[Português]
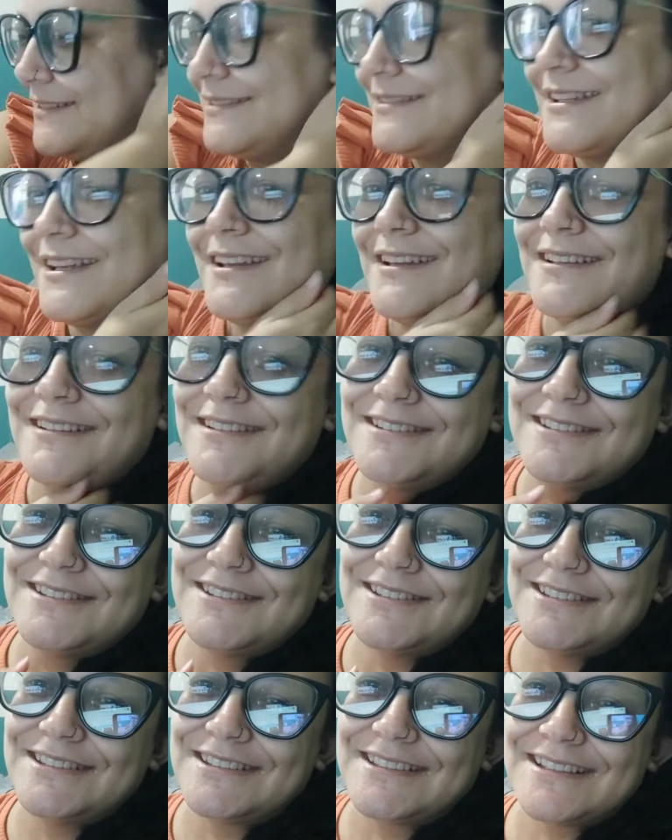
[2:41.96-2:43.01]

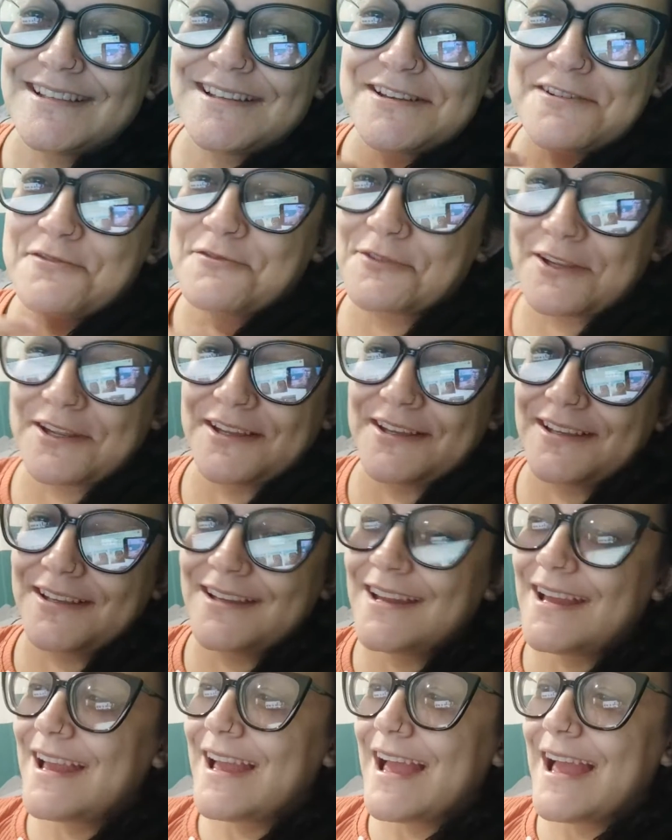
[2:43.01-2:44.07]
Gente, eu fiquei...
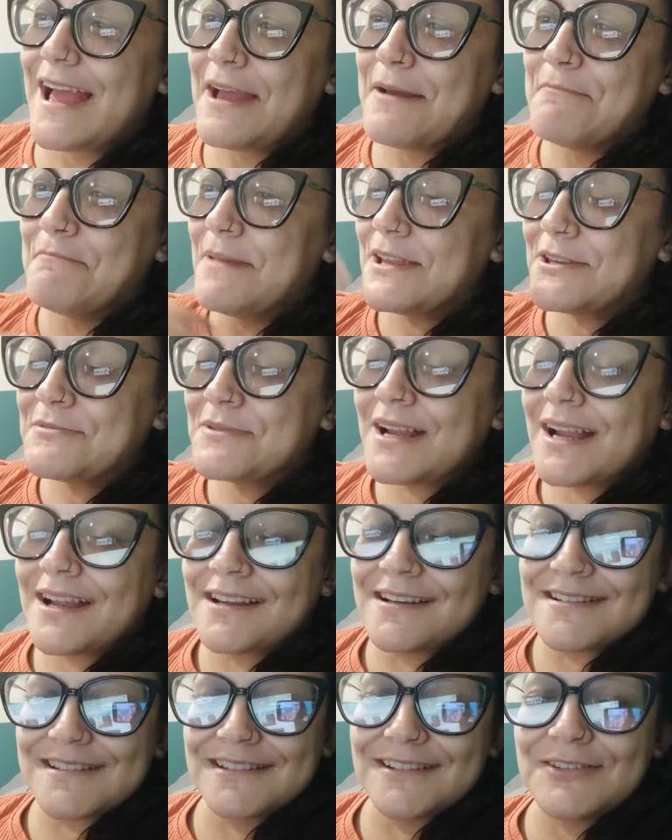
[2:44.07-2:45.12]
Mesmo que a
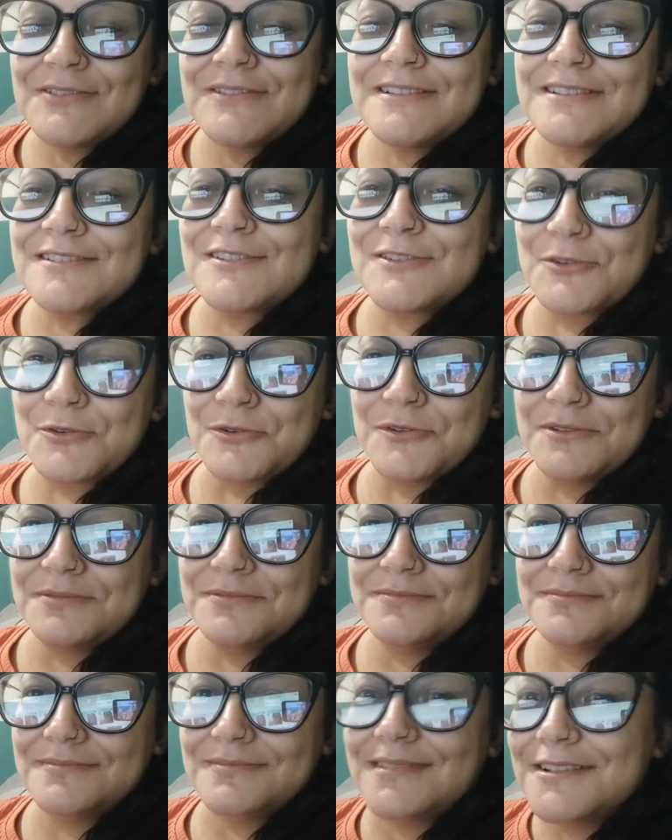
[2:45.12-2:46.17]
criança não dançou,
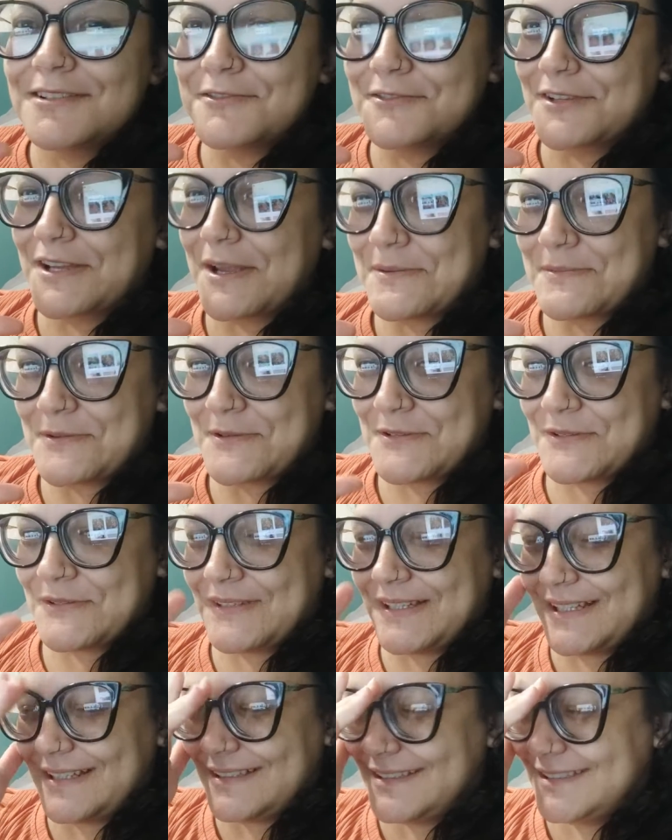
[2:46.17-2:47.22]
eu fiquei
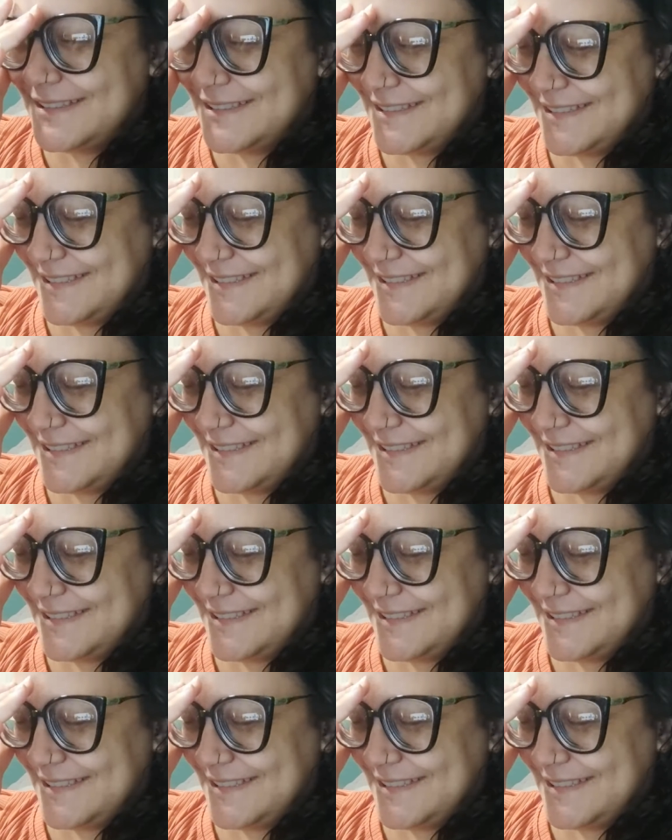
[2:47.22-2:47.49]
emocionada